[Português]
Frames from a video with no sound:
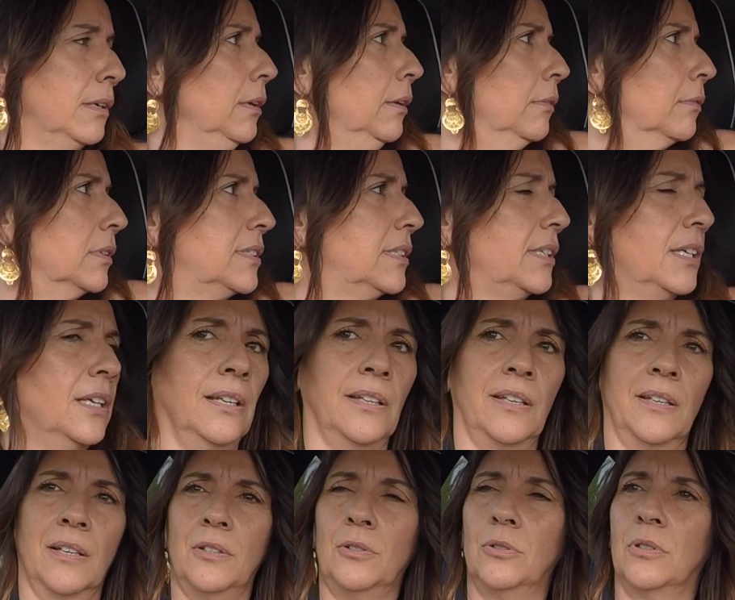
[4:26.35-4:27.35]
Eu assim, ele
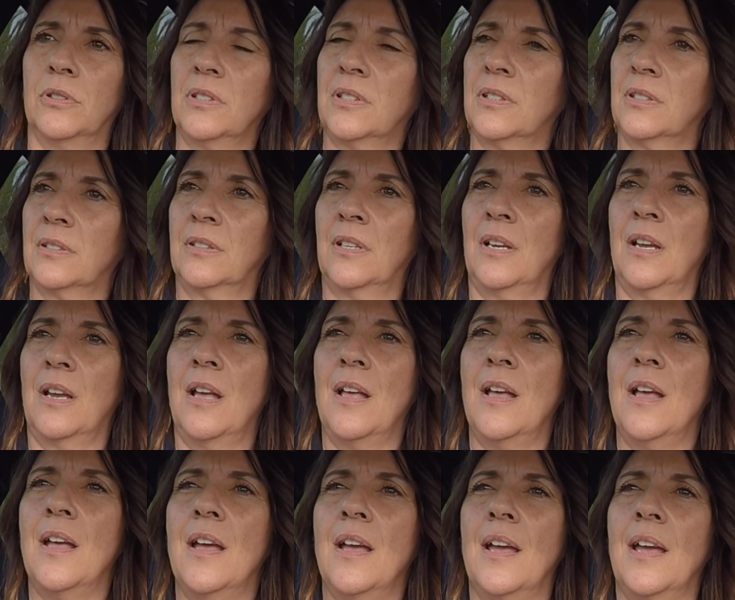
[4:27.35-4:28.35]
enganou-se.
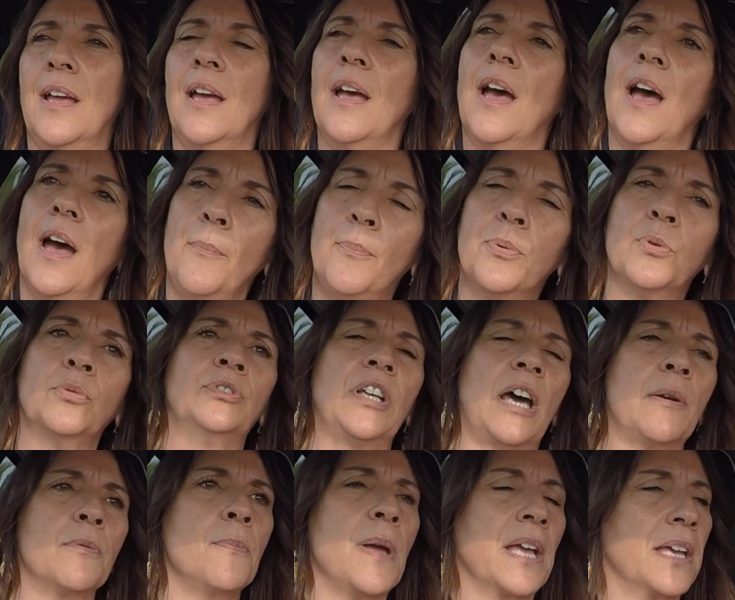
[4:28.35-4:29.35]
A
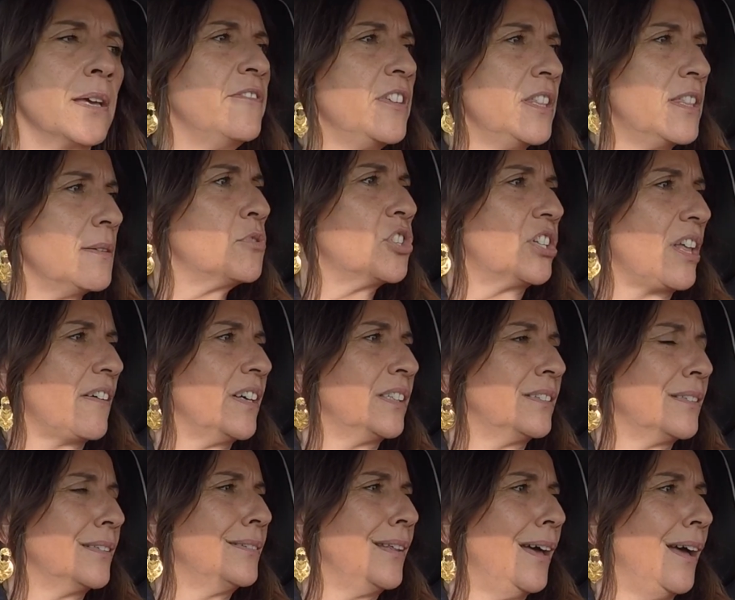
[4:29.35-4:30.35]
perguntaram como é que a vida me estava a
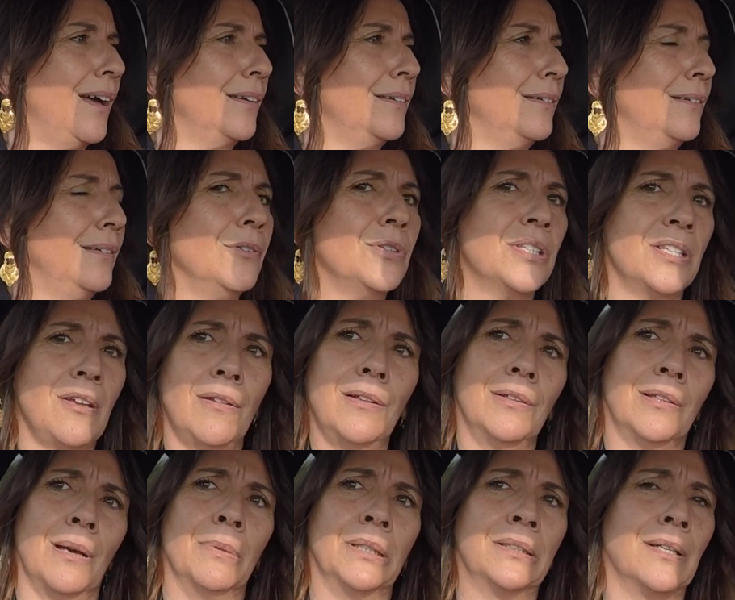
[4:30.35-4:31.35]
tratar. E eu assim: olha,
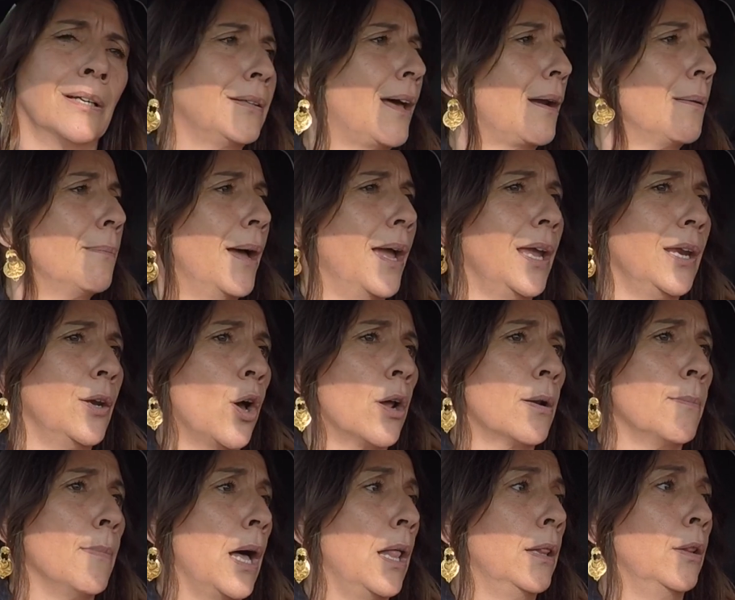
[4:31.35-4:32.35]
está-me a tratar bem, é
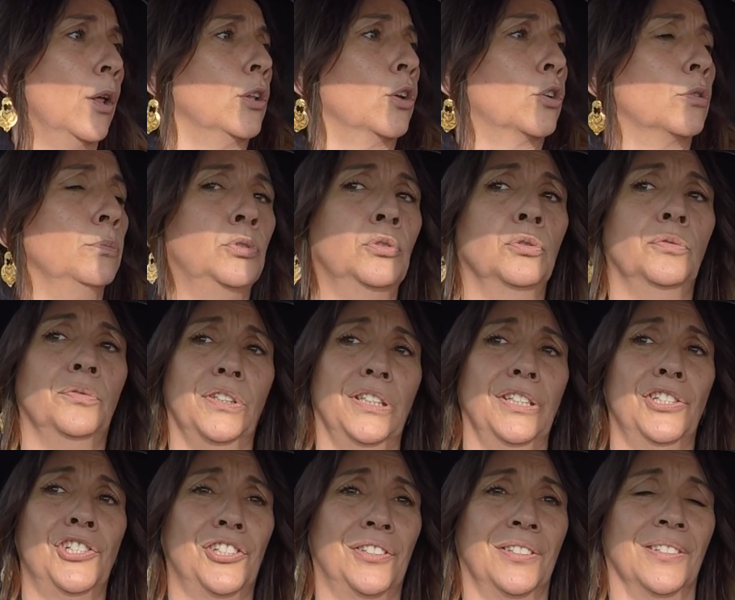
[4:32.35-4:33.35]
normal, olha como tu
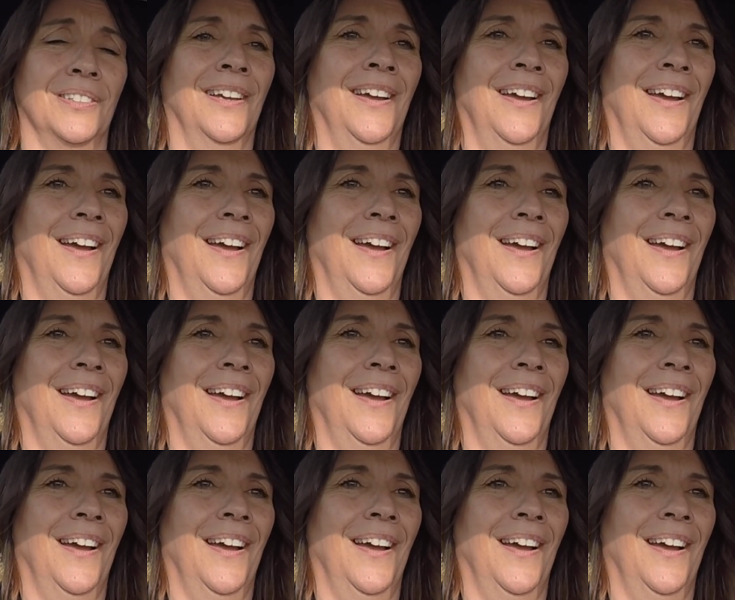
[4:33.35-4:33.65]
viste.